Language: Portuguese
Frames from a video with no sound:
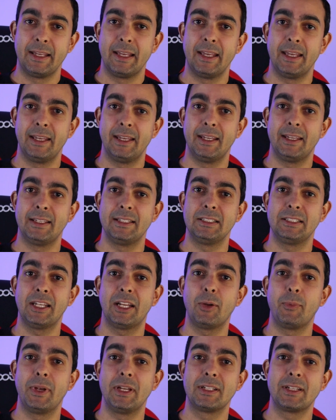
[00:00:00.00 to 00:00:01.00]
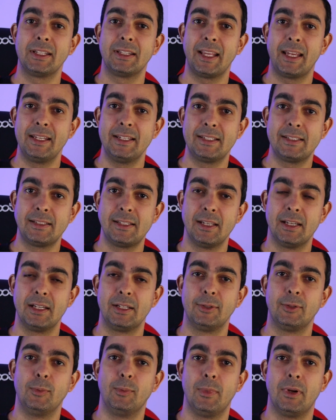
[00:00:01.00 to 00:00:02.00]
É, geralmente quem está
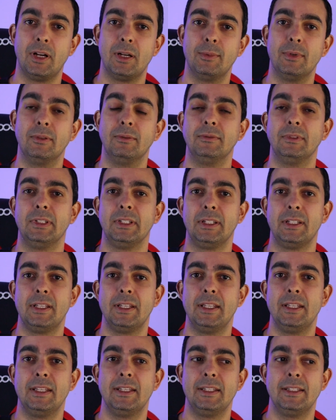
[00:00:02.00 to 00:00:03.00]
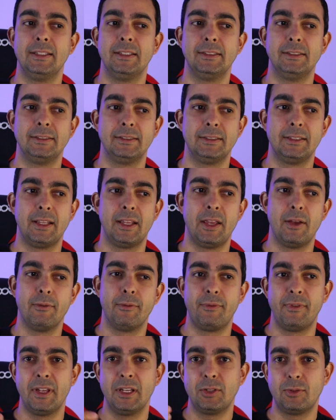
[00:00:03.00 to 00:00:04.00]
iniciando o Bubble e
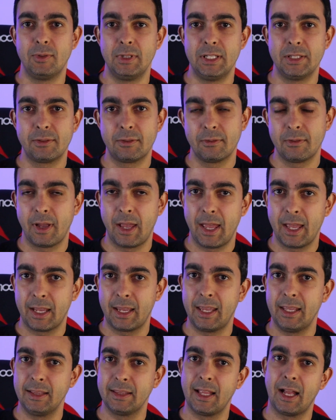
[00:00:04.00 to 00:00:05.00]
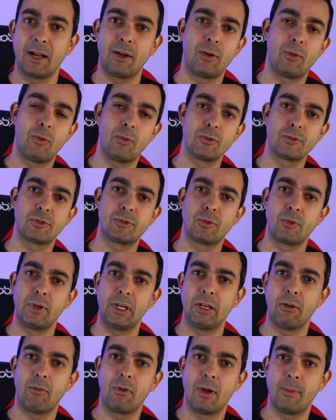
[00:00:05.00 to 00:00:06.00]
eu vejo isso é quem está
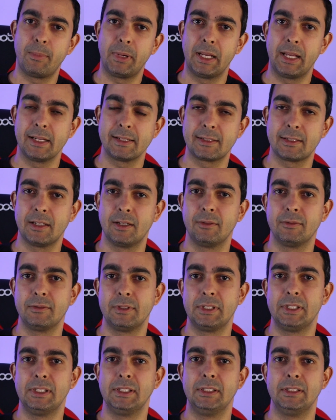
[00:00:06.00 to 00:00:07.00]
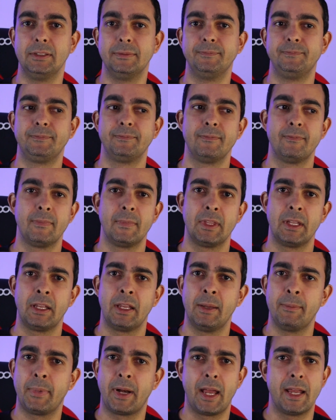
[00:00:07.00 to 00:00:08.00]
construindo alguma aplicação de
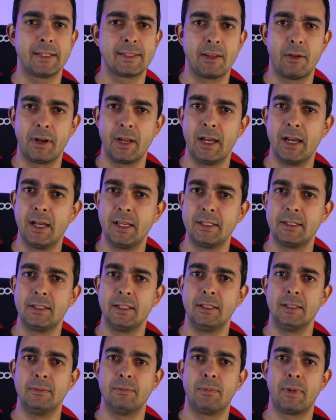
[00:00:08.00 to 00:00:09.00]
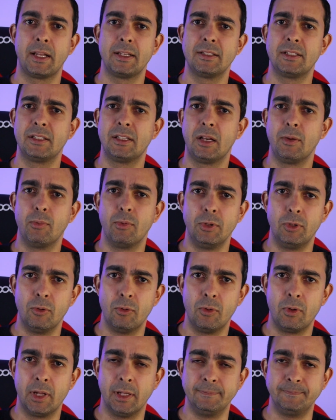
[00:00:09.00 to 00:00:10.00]
para restaurante, para
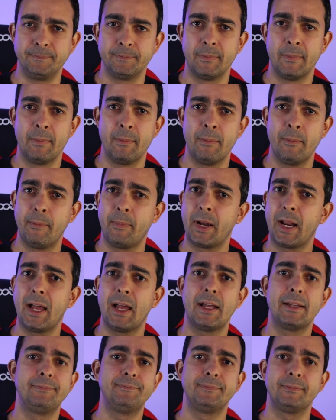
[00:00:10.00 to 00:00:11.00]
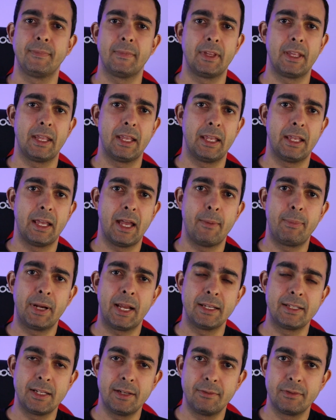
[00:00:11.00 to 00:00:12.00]
distribuidora, para
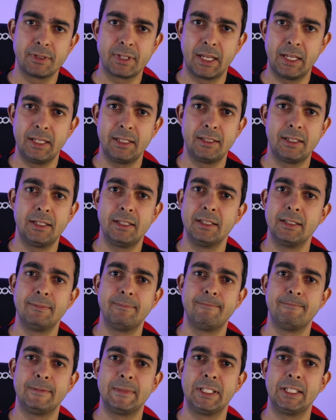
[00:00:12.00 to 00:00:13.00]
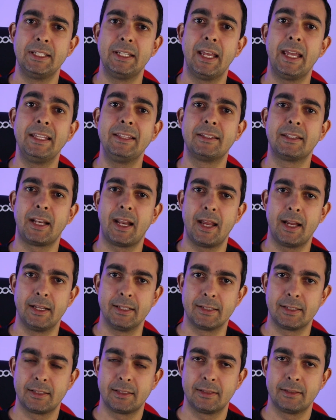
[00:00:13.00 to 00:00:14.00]
aplicativos em, de, de
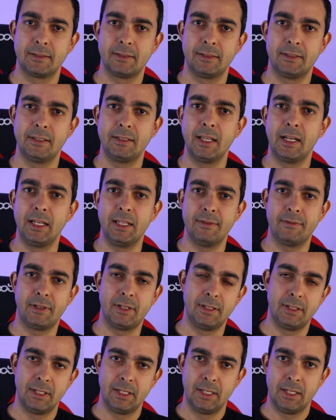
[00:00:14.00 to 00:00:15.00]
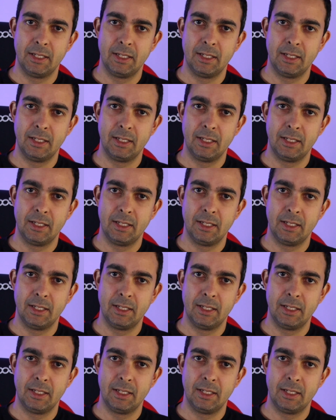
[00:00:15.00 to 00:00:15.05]
entregas, de delivery.